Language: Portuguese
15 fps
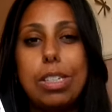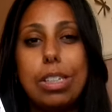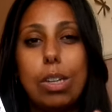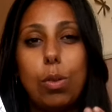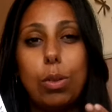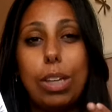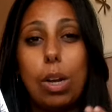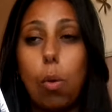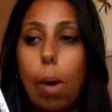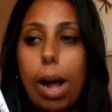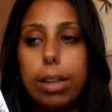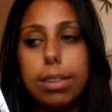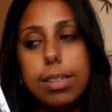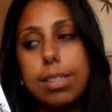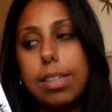Então eu dei
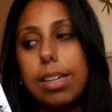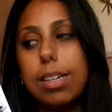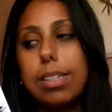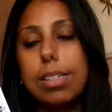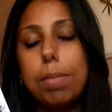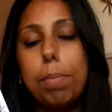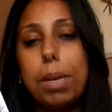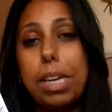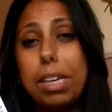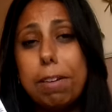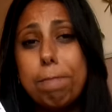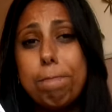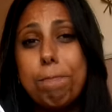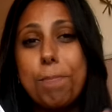quatro estrelas e meia.